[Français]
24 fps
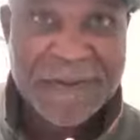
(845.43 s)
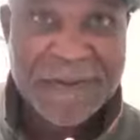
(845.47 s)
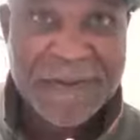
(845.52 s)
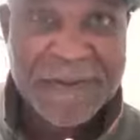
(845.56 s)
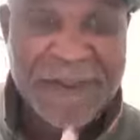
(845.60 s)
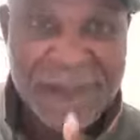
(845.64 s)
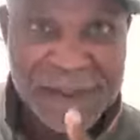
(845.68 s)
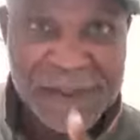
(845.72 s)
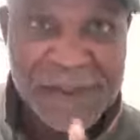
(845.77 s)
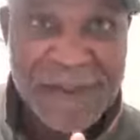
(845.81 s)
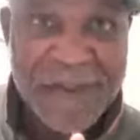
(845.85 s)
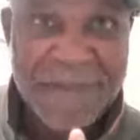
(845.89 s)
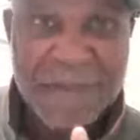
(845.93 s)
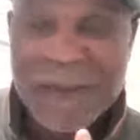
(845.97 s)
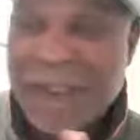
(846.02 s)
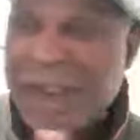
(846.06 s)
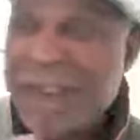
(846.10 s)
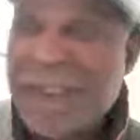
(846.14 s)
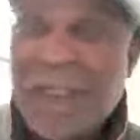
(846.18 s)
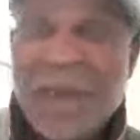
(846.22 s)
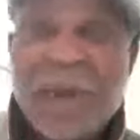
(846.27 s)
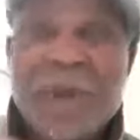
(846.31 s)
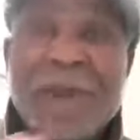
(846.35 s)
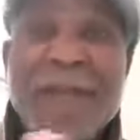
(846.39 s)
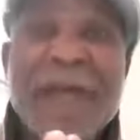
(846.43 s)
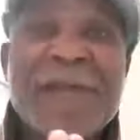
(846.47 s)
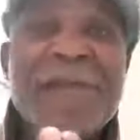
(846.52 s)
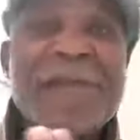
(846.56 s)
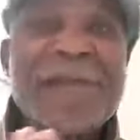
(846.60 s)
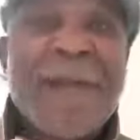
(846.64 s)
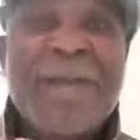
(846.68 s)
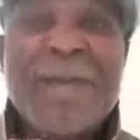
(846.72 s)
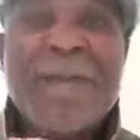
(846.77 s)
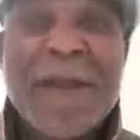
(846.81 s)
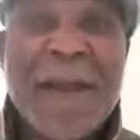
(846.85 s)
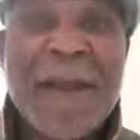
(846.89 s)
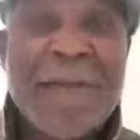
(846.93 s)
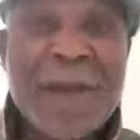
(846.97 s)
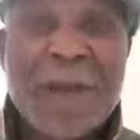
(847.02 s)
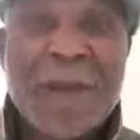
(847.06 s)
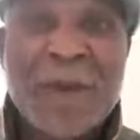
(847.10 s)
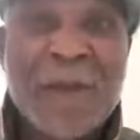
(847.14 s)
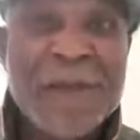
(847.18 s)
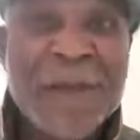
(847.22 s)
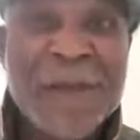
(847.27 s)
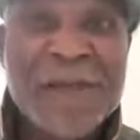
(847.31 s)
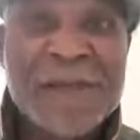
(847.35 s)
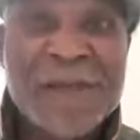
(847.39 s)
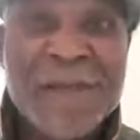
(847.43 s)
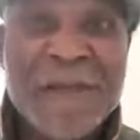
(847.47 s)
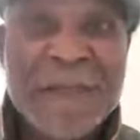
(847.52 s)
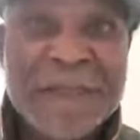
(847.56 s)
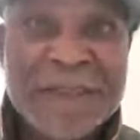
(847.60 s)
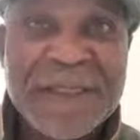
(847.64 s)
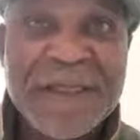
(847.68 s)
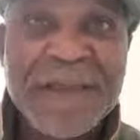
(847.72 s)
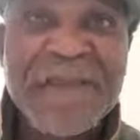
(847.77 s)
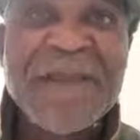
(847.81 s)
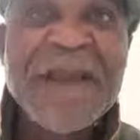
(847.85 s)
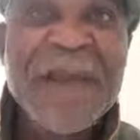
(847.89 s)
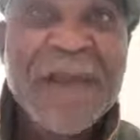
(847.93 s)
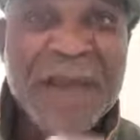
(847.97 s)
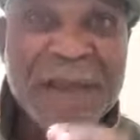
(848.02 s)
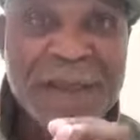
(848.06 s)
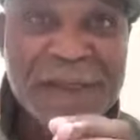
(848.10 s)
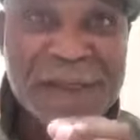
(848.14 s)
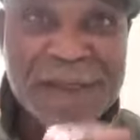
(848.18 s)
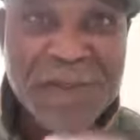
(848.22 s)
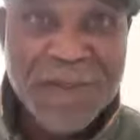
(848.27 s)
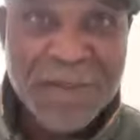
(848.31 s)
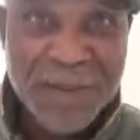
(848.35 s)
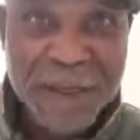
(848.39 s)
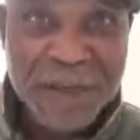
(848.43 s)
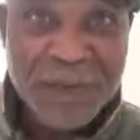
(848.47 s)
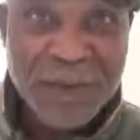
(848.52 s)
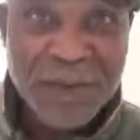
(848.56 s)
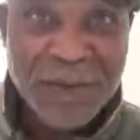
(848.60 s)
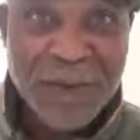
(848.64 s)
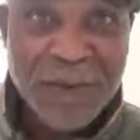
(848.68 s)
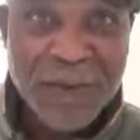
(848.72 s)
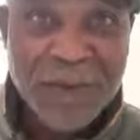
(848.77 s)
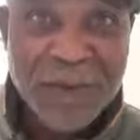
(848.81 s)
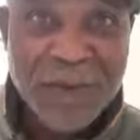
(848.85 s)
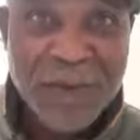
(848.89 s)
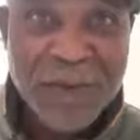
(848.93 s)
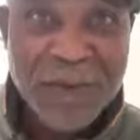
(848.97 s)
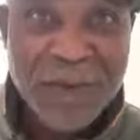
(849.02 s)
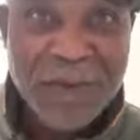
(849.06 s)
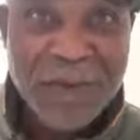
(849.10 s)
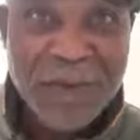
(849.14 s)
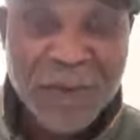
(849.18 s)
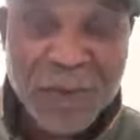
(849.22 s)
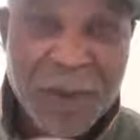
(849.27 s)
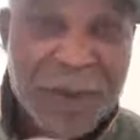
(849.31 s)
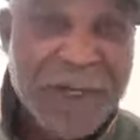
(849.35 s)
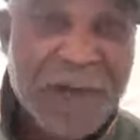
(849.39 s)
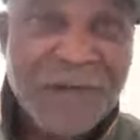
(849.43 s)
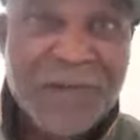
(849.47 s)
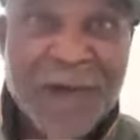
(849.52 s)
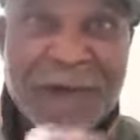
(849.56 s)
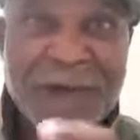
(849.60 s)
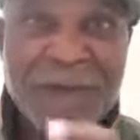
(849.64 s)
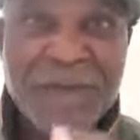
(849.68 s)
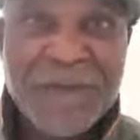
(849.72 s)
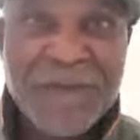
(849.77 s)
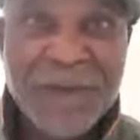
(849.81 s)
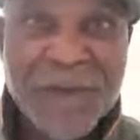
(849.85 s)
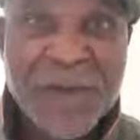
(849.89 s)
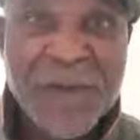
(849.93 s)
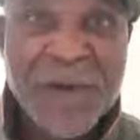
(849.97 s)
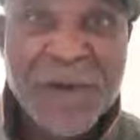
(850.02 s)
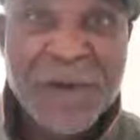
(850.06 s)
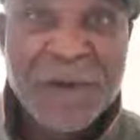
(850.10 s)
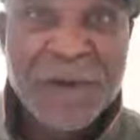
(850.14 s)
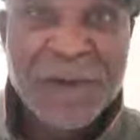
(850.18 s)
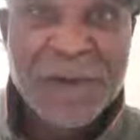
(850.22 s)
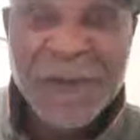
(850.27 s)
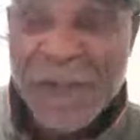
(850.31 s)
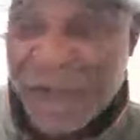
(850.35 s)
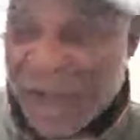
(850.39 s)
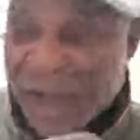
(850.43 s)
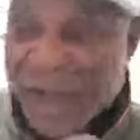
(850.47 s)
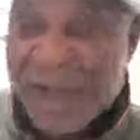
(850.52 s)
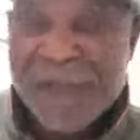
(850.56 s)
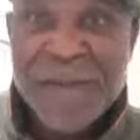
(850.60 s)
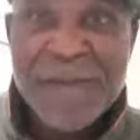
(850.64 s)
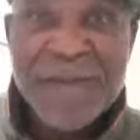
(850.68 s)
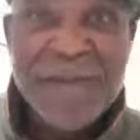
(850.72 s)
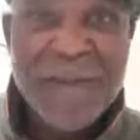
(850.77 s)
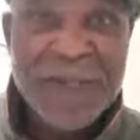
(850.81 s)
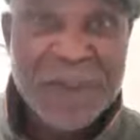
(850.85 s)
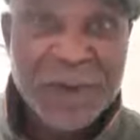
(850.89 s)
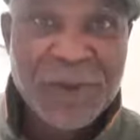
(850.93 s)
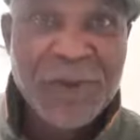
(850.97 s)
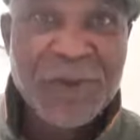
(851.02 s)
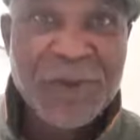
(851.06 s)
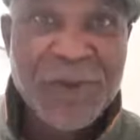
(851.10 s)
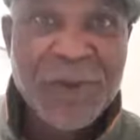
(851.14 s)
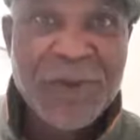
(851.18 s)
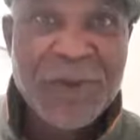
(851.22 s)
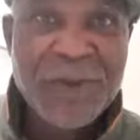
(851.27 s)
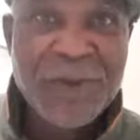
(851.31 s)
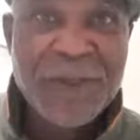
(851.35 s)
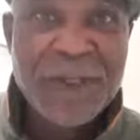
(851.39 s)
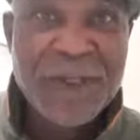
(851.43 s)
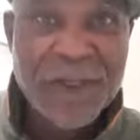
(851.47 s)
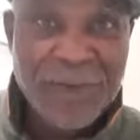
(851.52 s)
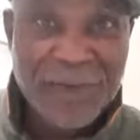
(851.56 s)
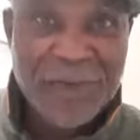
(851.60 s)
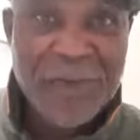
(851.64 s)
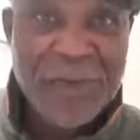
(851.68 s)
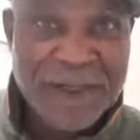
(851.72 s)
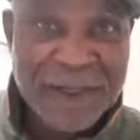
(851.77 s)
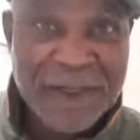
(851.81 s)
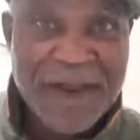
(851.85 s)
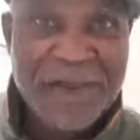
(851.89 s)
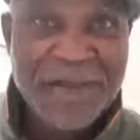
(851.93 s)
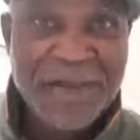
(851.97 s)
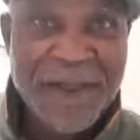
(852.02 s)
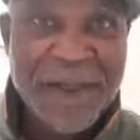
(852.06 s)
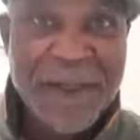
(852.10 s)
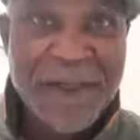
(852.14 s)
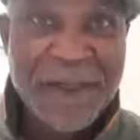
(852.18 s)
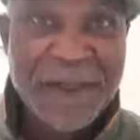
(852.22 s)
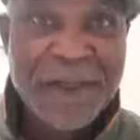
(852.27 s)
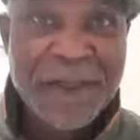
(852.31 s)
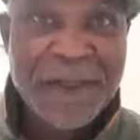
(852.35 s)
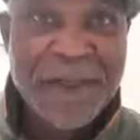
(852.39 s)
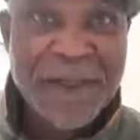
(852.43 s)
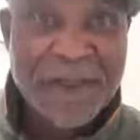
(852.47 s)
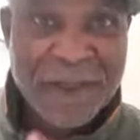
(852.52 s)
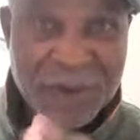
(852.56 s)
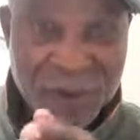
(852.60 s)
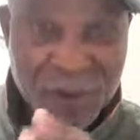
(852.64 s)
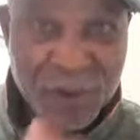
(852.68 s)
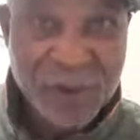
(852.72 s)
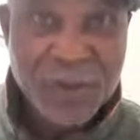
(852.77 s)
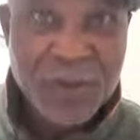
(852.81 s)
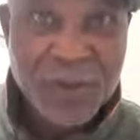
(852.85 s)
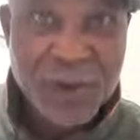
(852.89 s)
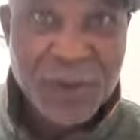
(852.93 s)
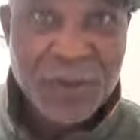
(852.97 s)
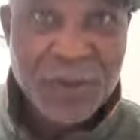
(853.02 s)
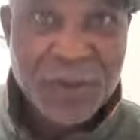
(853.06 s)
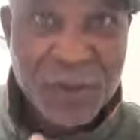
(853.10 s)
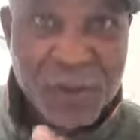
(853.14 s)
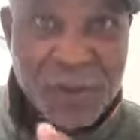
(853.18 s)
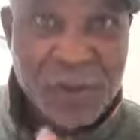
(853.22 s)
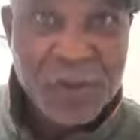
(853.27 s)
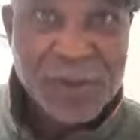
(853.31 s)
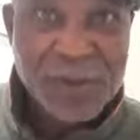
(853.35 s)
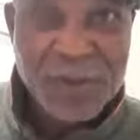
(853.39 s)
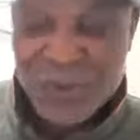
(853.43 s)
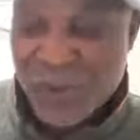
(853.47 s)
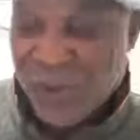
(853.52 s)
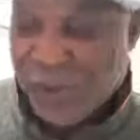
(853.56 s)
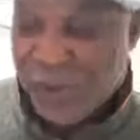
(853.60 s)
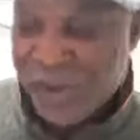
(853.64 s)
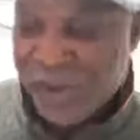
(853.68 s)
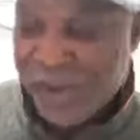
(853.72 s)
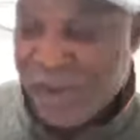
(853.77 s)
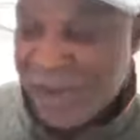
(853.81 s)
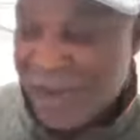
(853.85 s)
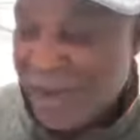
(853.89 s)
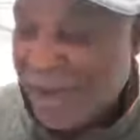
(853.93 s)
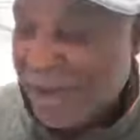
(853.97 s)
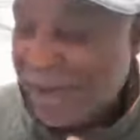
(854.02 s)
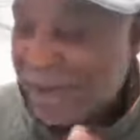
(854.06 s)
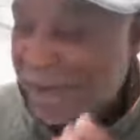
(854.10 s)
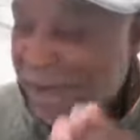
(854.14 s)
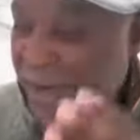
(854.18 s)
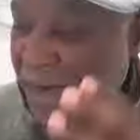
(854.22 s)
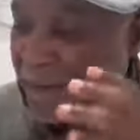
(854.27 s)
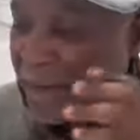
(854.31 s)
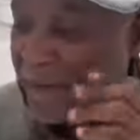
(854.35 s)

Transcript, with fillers: la SAP, qui dit que la SAP n'a pas de perspective, c'est maintenant. Au lieu d'avoir un faux compte, c'est maintenant qu'il faut travailler dedans sur ce dossier-là.